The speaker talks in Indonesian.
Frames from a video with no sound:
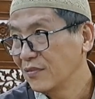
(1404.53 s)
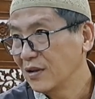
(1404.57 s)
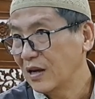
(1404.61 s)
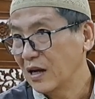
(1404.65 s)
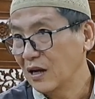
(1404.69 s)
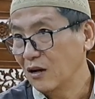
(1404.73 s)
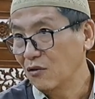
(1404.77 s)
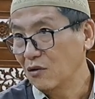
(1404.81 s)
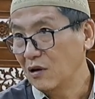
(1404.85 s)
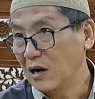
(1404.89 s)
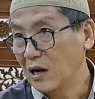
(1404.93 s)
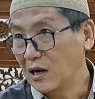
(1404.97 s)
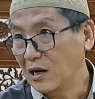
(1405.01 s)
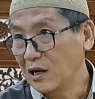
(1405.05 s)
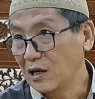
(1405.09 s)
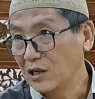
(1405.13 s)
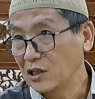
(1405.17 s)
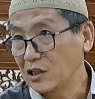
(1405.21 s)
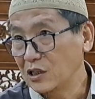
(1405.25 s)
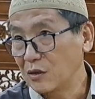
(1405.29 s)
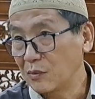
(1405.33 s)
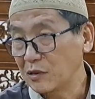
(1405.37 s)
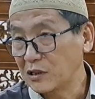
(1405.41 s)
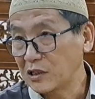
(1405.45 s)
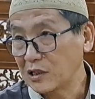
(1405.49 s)
Kalau nggak
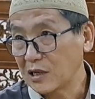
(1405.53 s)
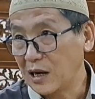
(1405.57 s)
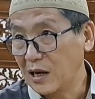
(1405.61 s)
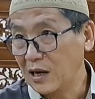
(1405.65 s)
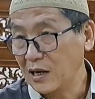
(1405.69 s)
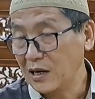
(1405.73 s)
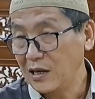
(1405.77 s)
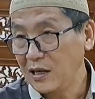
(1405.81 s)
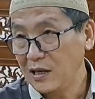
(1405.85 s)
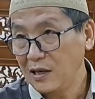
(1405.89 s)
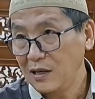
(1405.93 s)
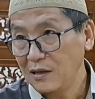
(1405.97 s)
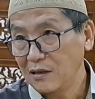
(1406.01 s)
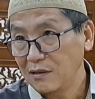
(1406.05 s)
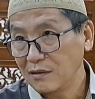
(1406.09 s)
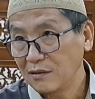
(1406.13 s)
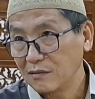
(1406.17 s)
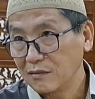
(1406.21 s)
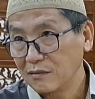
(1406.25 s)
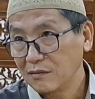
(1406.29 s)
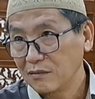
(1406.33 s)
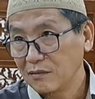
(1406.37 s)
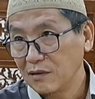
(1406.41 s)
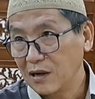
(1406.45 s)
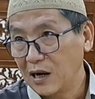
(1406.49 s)
ngerti sama sekali,
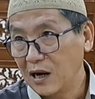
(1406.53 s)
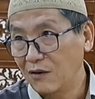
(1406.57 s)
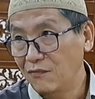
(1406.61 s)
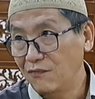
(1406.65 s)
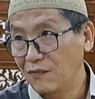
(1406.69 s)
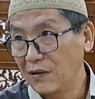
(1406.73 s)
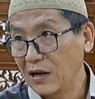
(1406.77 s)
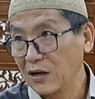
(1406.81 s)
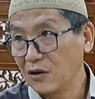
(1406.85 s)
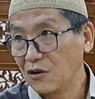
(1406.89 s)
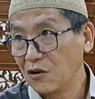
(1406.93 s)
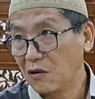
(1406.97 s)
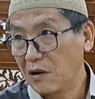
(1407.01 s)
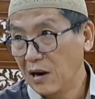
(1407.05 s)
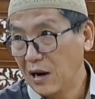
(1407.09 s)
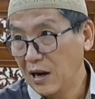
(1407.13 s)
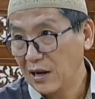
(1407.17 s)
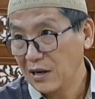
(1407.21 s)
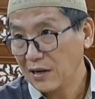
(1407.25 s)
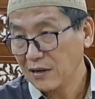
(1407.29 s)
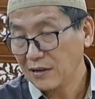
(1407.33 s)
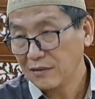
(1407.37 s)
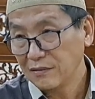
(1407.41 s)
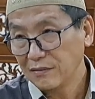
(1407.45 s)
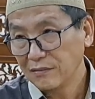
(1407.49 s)
hafal
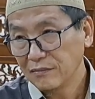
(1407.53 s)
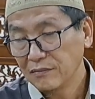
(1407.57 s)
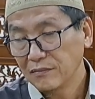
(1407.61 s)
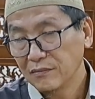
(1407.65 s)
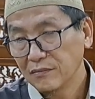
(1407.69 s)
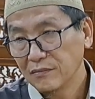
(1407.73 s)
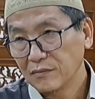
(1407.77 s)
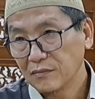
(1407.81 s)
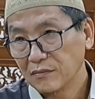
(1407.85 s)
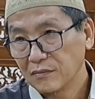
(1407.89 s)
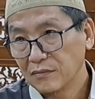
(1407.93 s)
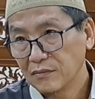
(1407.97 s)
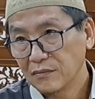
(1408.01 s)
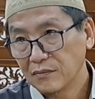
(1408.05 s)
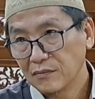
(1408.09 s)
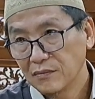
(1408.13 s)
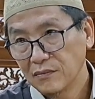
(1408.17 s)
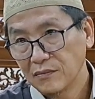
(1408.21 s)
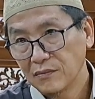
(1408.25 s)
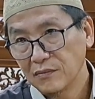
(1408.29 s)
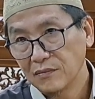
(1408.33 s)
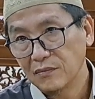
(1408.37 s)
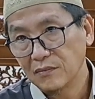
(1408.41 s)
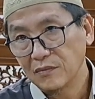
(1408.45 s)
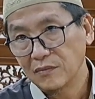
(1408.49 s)
doang
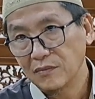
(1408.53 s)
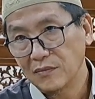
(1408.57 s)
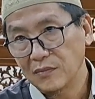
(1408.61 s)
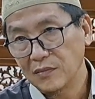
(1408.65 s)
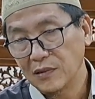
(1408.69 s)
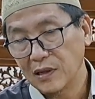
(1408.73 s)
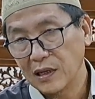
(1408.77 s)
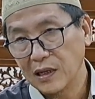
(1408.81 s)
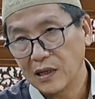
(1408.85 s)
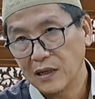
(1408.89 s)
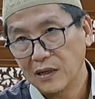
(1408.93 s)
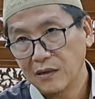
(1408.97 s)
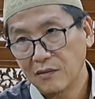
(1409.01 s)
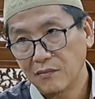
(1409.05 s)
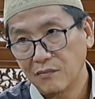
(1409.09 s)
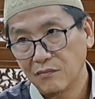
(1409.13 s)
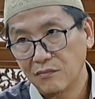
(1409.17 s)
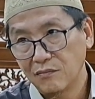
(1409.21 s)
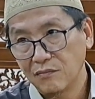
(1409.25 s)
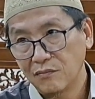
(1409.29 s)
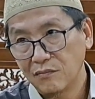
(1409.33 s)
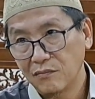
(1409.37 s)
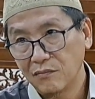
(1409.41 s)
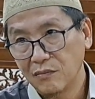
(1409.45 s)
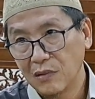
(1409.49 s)
ya
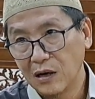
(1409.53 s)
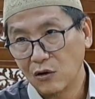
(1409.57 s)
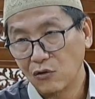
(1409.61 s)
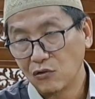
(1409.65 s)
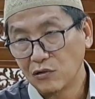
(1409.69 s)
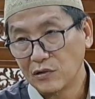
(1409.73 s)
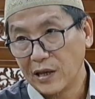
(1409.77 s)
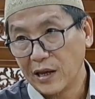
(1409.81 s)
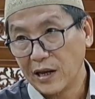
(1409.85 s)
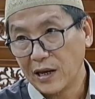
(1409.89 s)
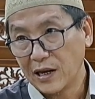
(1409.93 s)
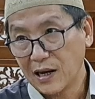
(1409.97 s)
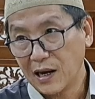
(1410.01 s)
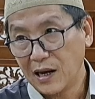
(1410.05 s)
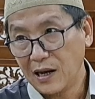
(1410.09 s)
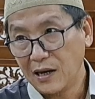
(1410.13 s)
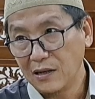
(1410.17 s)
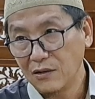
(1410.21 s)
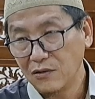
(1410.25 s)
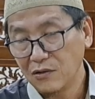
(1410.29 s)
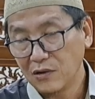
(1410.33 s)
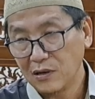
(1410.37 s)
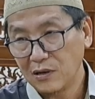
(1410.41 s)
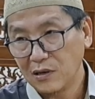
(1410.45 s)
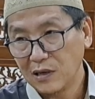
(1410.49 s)
baru
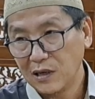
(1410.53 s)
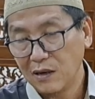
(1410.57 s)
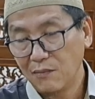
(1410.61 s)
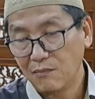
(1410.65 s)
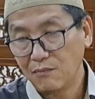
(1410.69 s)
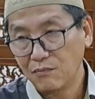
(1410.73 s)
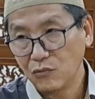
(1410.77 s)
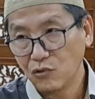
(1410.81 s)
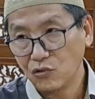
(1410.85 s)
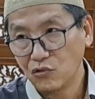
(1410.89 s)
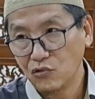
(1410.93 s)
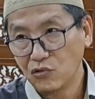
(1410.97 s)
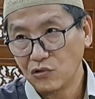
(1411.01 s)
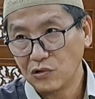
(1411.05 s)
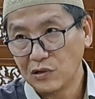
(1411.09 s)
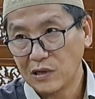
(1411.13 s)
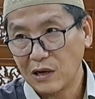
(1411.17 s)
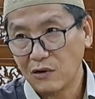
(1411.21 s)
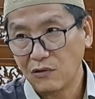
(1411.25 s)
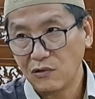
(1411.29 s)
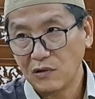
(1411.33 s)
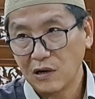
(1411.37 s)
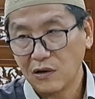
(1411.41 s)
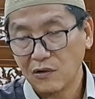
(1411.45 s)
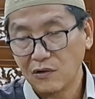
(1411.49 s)
TK itu kan 6 7
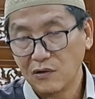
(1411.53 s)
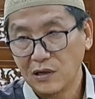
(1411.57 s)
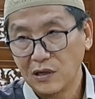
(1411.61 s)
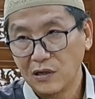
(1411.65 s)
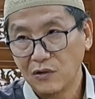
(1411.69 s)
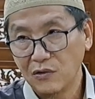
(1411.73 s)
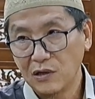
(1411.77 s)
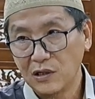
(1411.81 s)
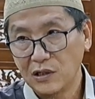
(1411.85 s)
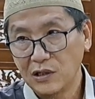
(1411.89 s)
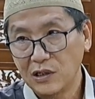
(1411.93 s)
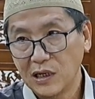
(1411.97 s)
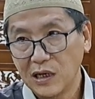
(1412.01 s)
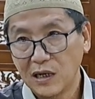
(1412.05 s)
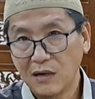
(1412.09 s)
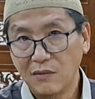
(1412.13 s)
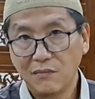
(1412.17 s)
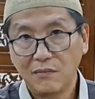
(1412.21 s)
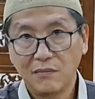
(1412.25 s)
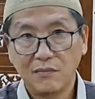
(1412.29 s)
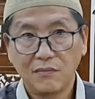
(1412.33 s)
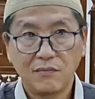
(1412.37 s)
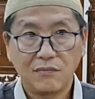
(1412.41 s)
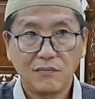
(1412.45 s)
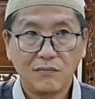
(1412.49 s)
tahun kalau di Indonesia kan
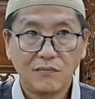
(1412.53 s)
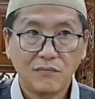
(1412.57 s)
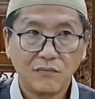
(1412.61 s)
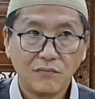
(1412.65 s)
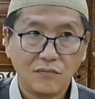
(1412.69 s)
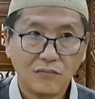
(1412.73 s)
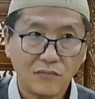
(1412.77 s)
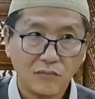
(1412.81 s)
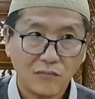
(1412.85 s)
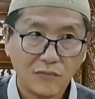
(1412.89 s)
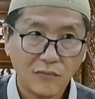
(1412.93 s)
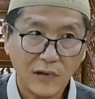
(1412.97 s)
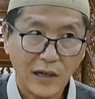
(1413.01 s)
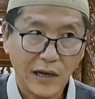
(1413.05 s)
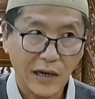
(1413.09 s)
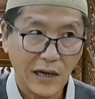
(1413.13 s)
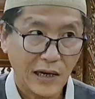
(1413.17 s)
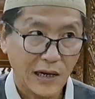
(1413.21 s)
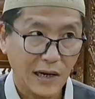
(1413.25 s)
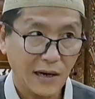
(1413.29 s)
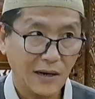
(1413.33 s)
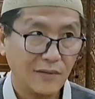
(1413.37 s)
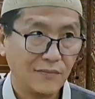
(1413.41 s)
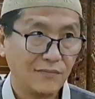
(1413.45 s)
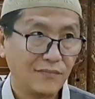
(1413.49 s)

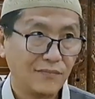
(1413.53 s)
TK